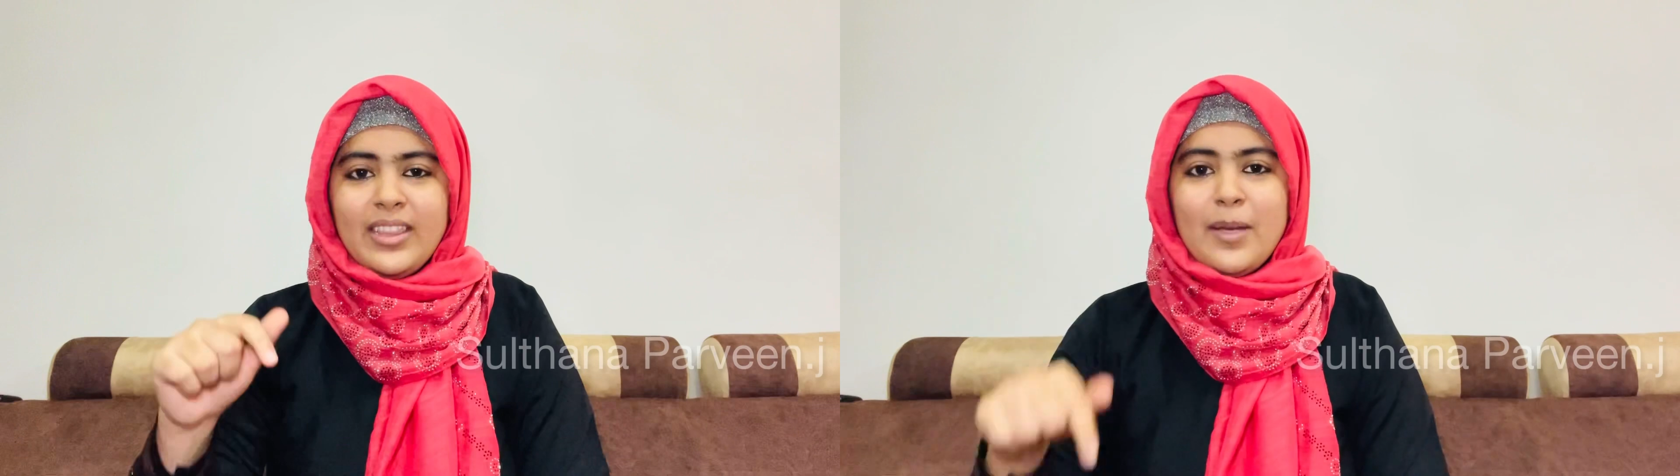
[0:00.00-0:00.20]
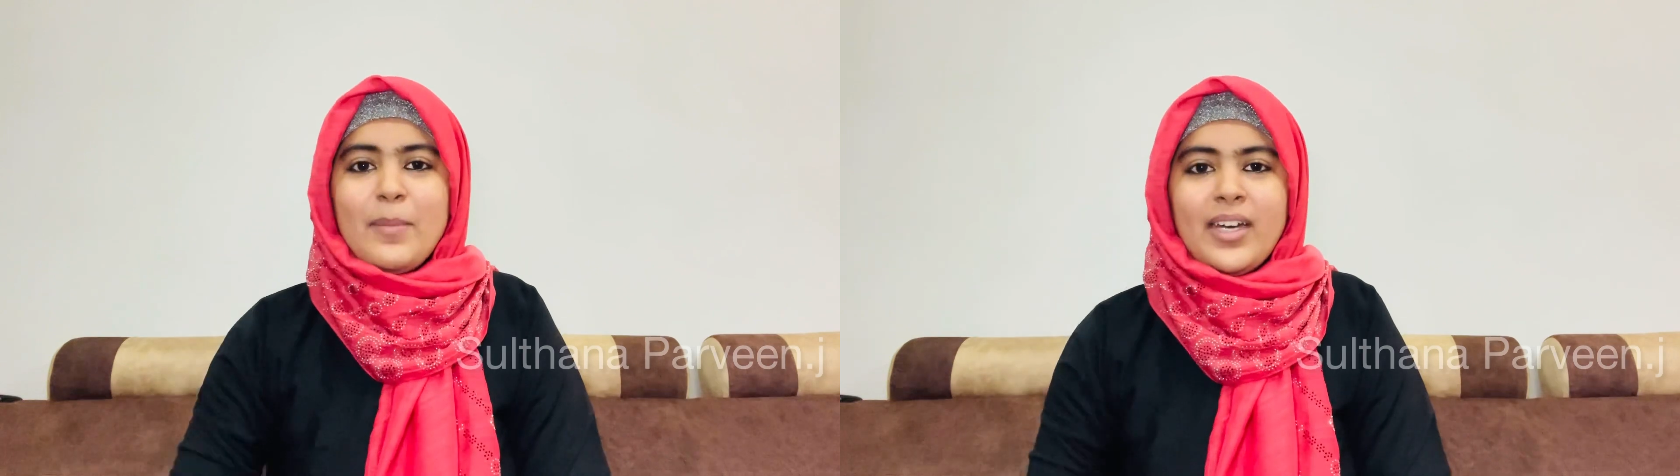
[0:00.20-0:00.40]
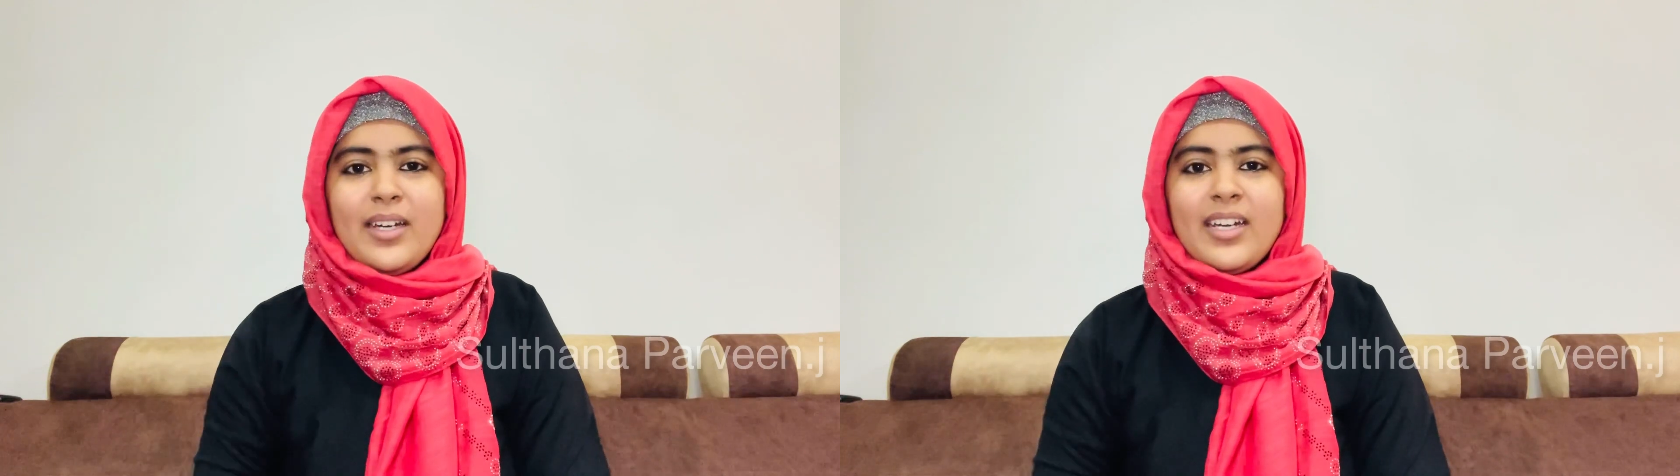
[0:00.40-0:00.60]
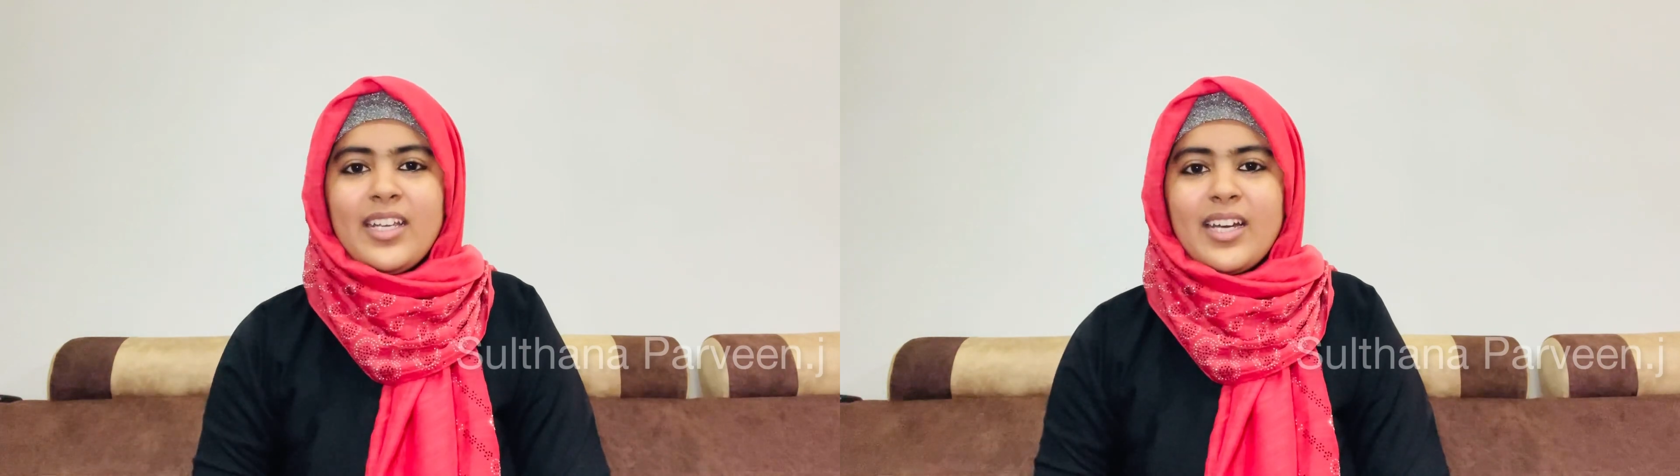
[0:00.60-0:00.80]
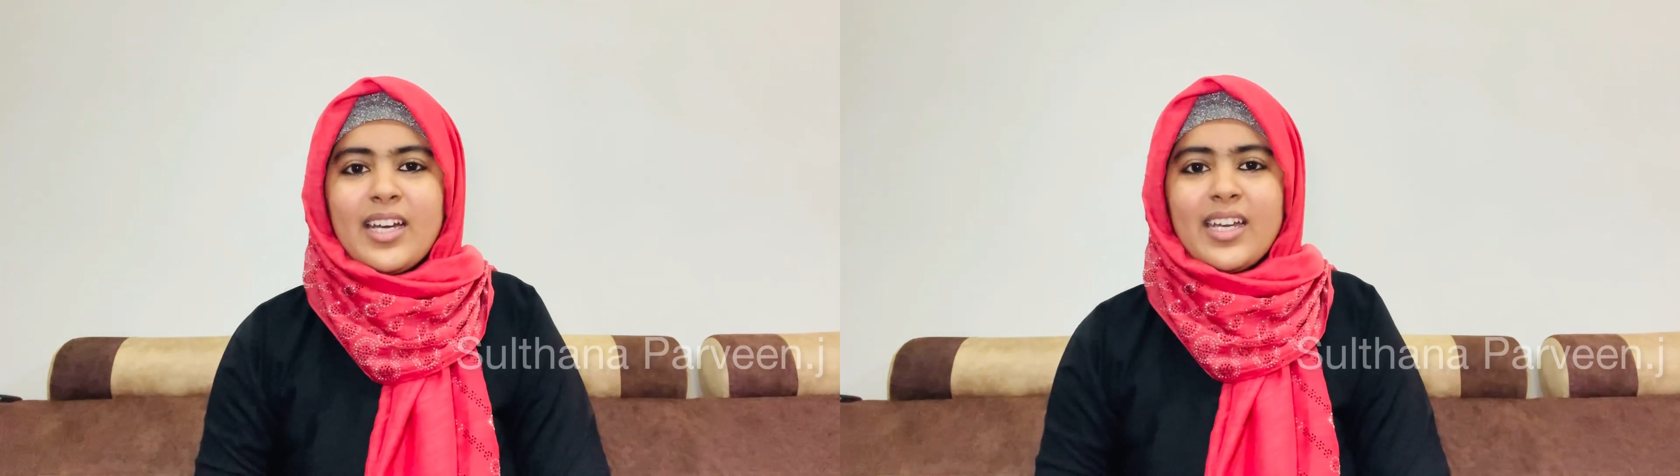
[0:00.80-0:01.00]
இந்த அம்மா என்ன
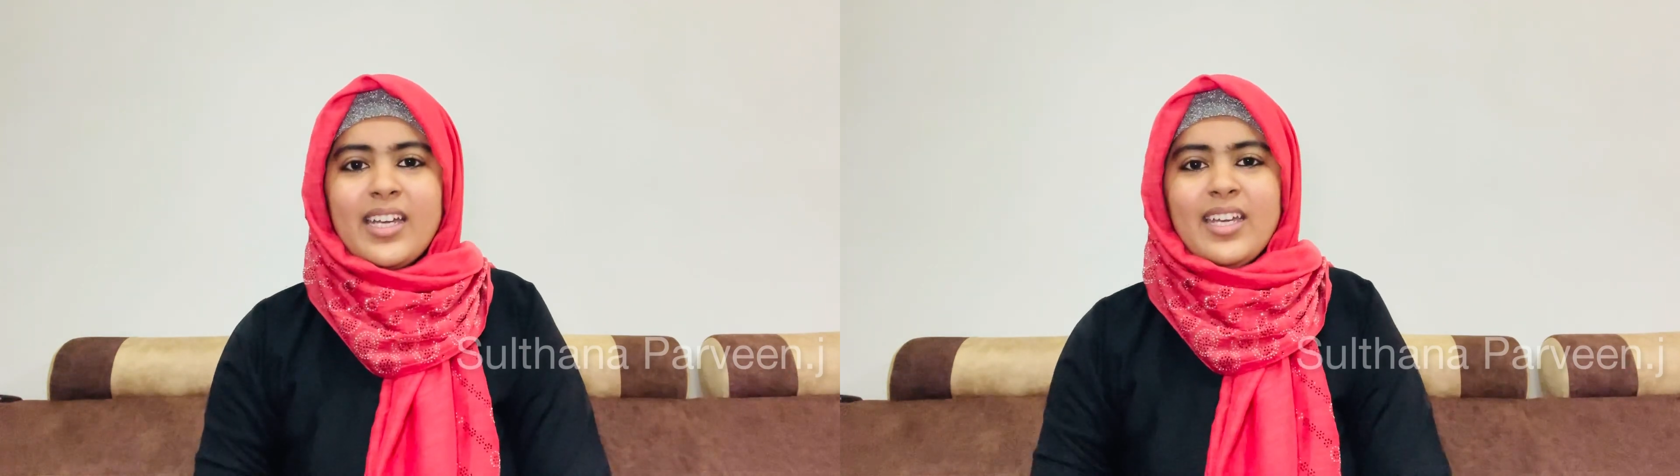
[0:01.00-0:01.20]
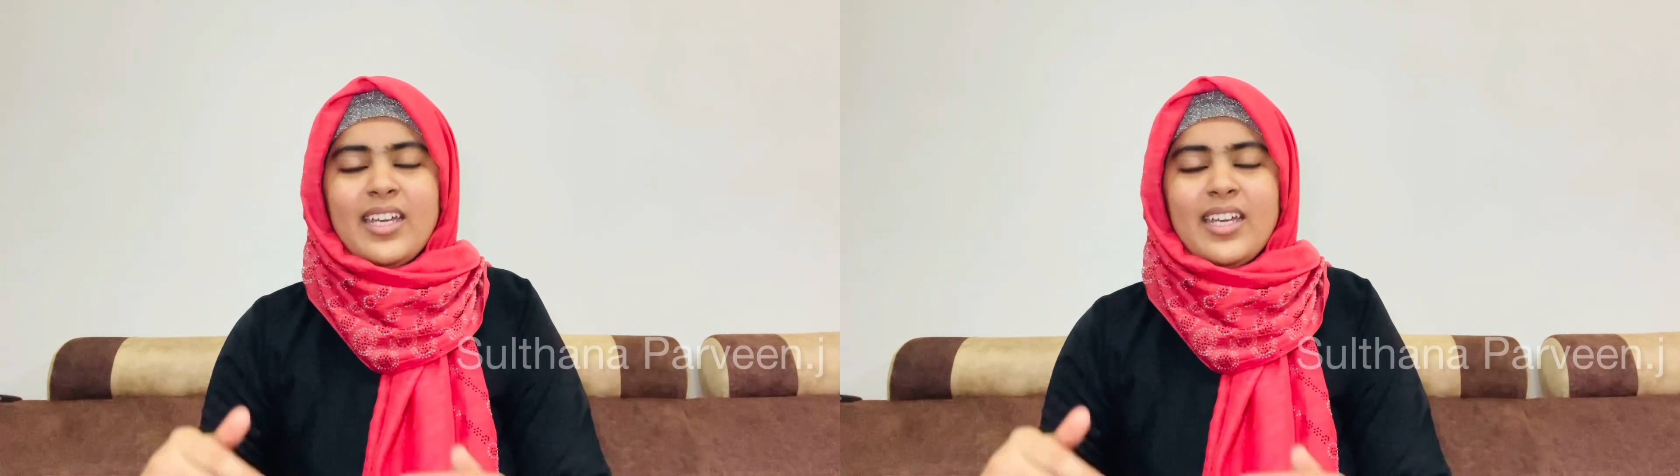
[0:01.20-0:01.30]
நினைக்கிறாங்க